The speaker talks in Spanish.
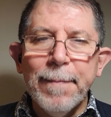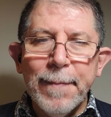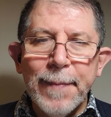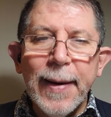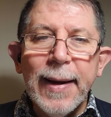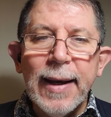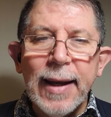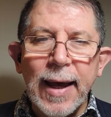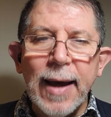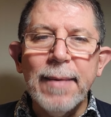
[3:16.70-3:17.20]

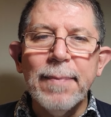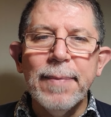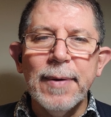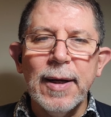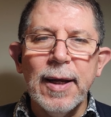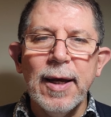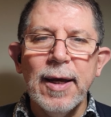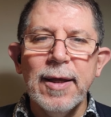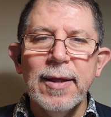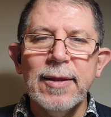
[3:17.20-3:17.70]

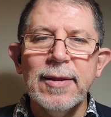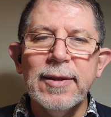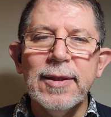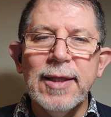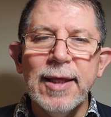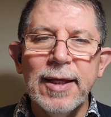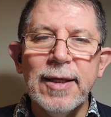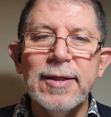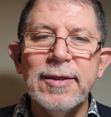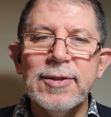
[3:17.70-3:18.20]
Palabra
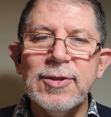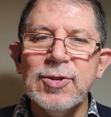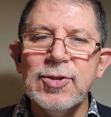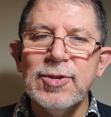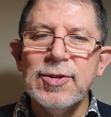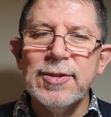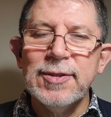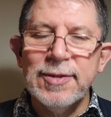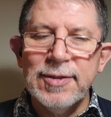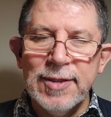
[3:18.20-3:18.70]
del
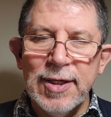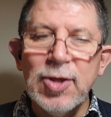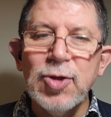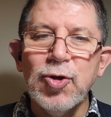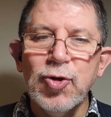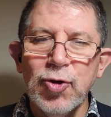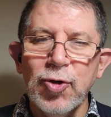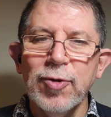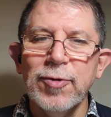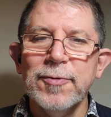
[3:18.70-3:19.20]

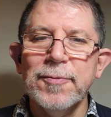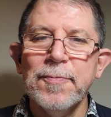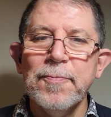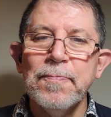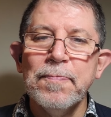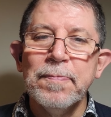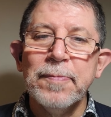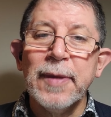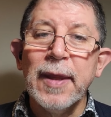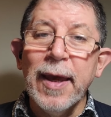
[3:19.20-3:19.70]
Señor.
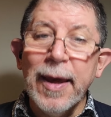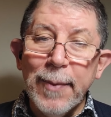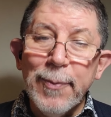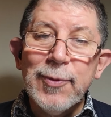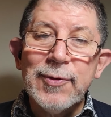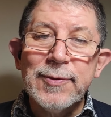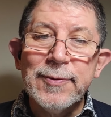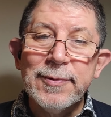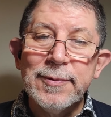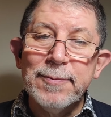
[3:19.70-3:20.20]

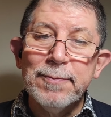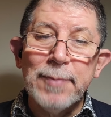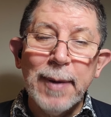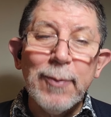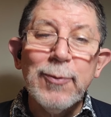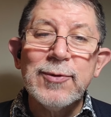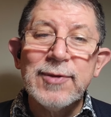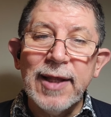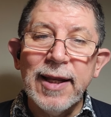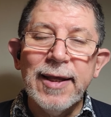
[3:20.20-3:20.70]
Hemos,
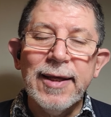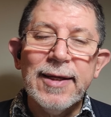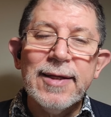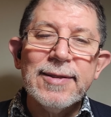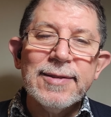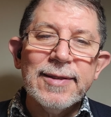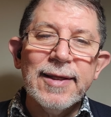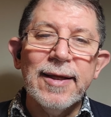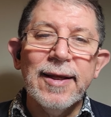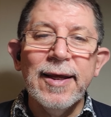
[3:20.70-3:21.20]
vamos a leer
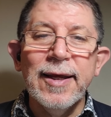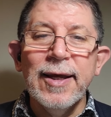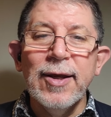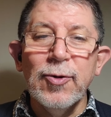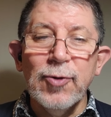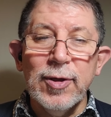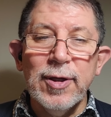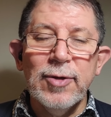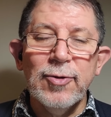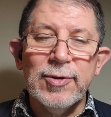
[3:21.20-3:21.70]
este,
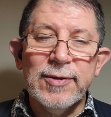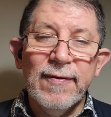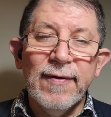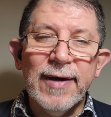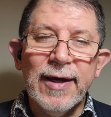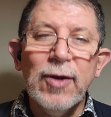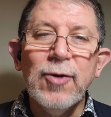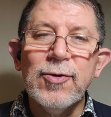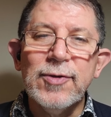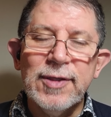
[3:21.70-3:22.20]
los
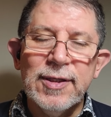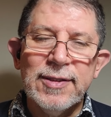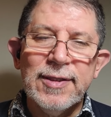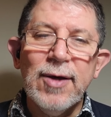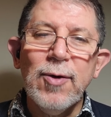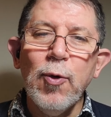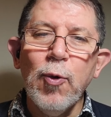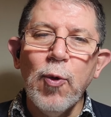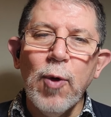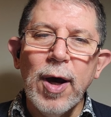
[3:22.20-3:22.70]
evangelios de
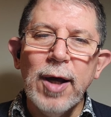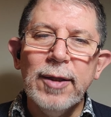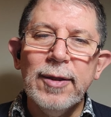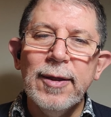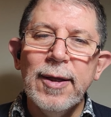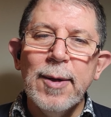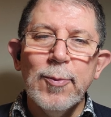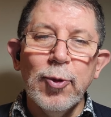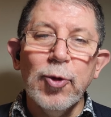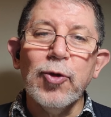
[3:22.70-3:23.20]
San Juan
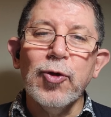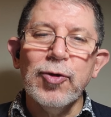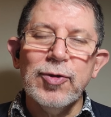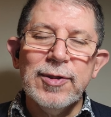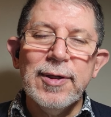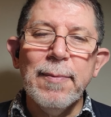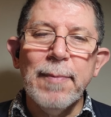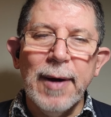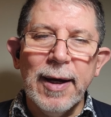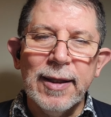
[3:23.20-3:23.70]
por dos
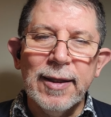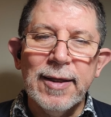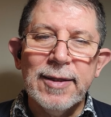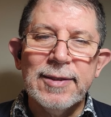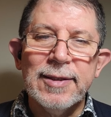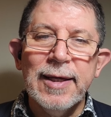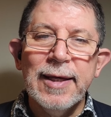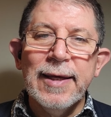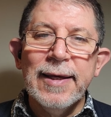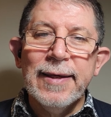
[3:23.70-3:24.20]

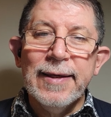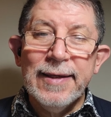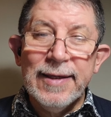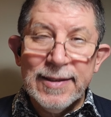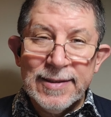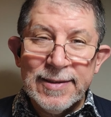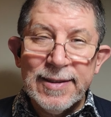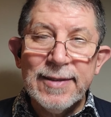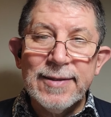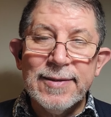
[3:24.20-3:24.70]
semanas y
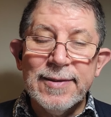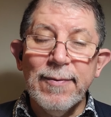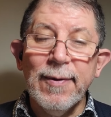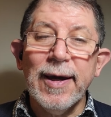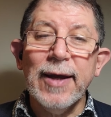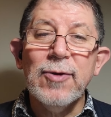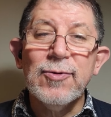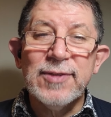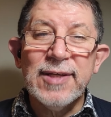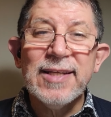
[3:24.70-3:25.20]
estos
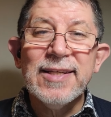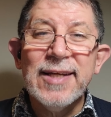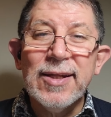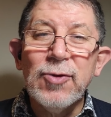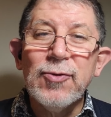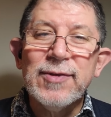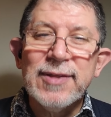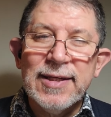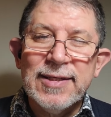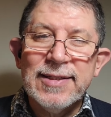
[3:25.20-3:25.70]
evangelios están
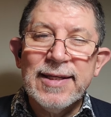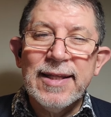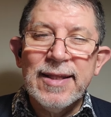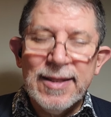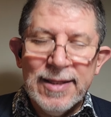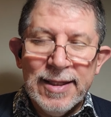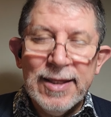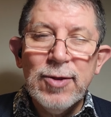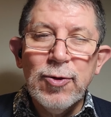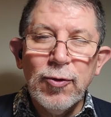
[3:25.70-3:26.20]
llenos de
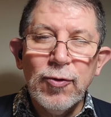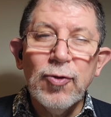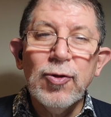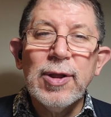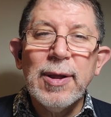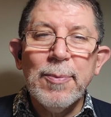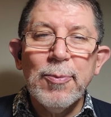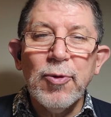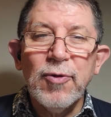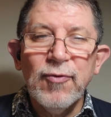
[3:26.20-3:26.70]
sentido, de
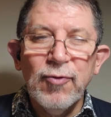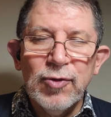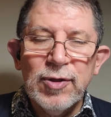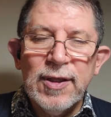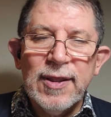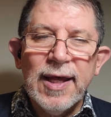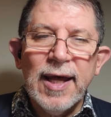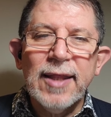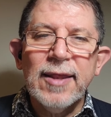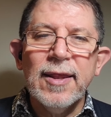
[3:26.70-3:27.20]
una
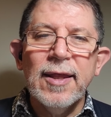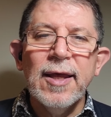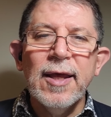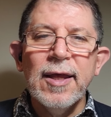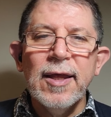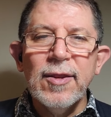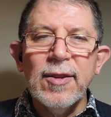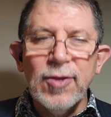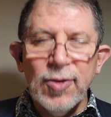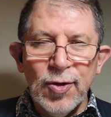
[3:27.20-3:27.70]
profundidad
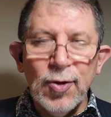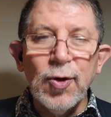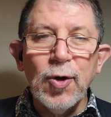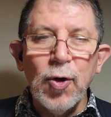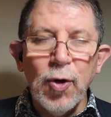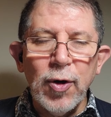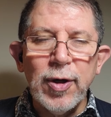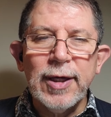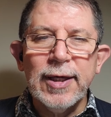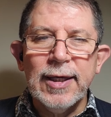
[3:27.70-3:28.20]

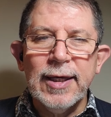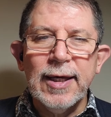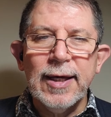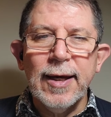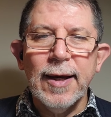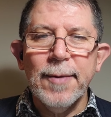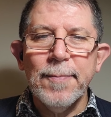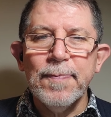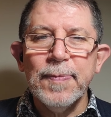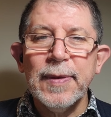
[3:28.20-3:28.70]

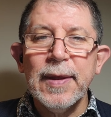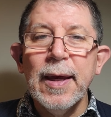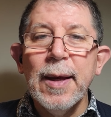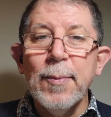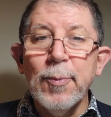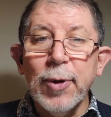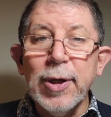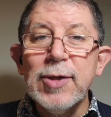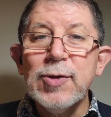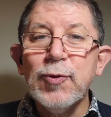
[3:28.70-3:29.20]
teológica.
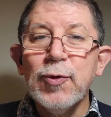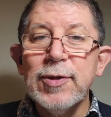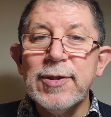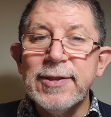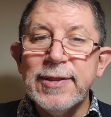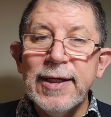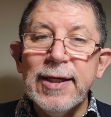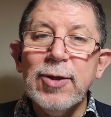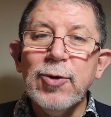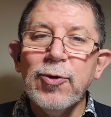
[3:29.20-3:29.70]
Por eso el
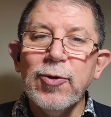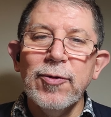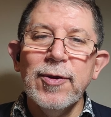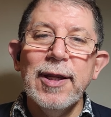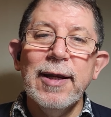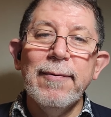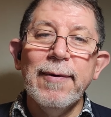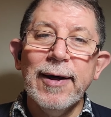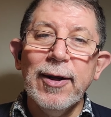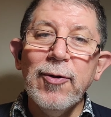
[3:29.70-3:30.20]
signo
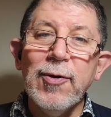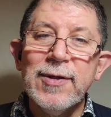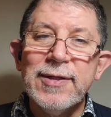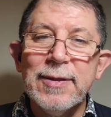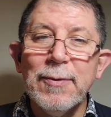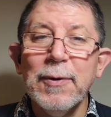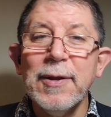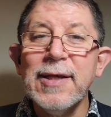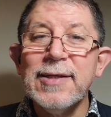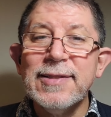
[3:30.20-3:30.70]
del Evangelio de
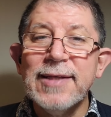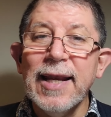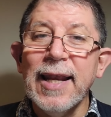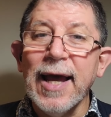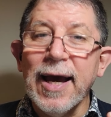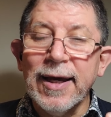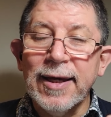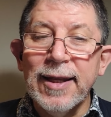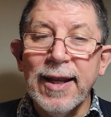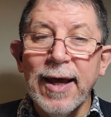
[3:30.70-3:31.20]
San Juan es el
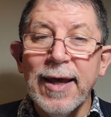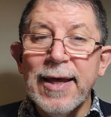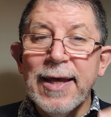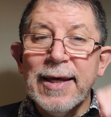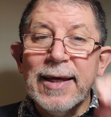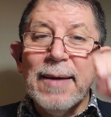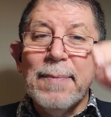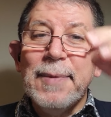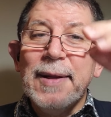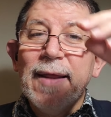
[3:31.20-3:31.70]
águila,
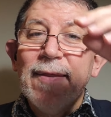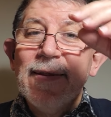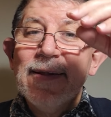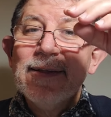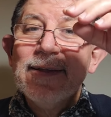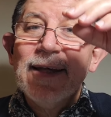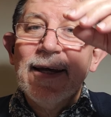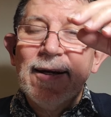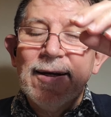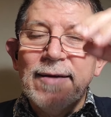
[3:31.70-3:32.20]
que mira
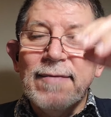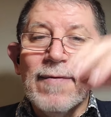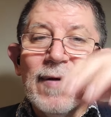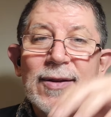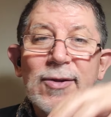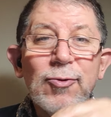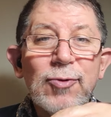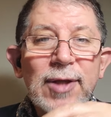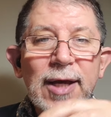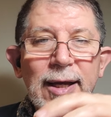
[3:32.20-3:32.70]
desde arriba,
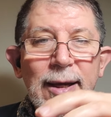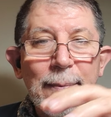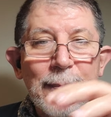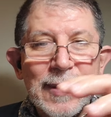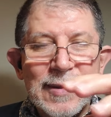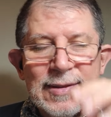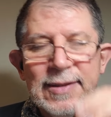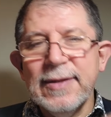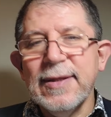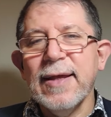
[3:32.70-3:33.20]
tiene una
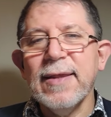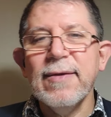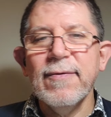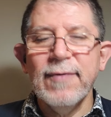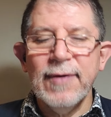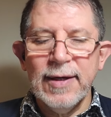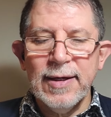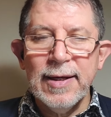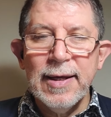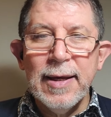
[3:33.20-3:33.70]
capacidad de
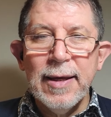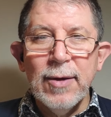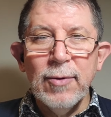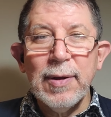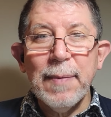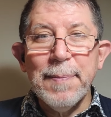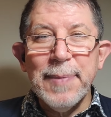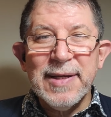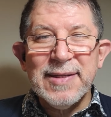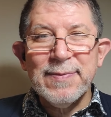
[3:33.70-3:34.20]
ver
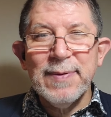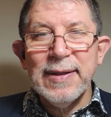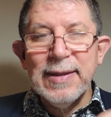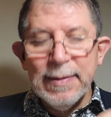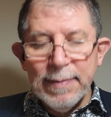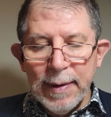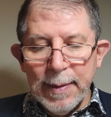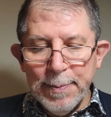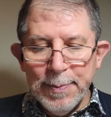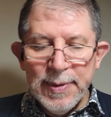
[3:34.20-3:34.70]
una
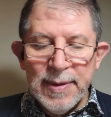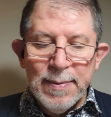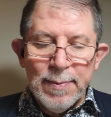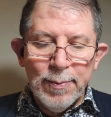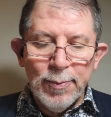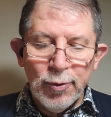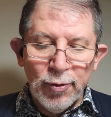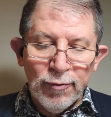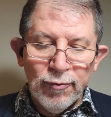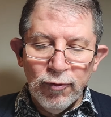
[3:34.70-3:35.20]
perspectiva bien
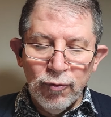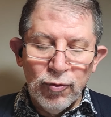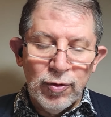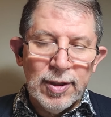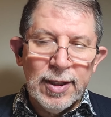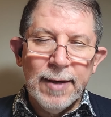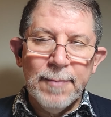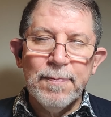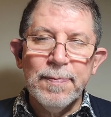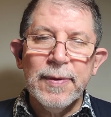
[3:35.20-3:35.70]

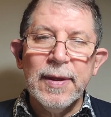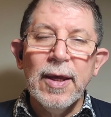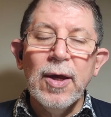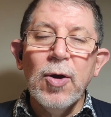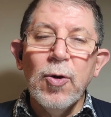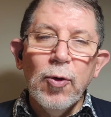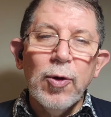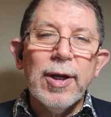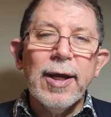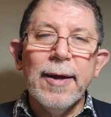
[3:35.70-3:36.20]
profunda.
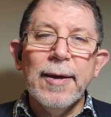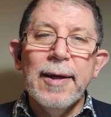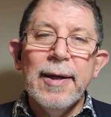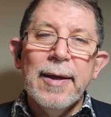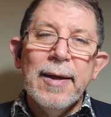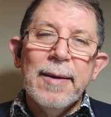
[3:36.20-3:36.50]
Ahora,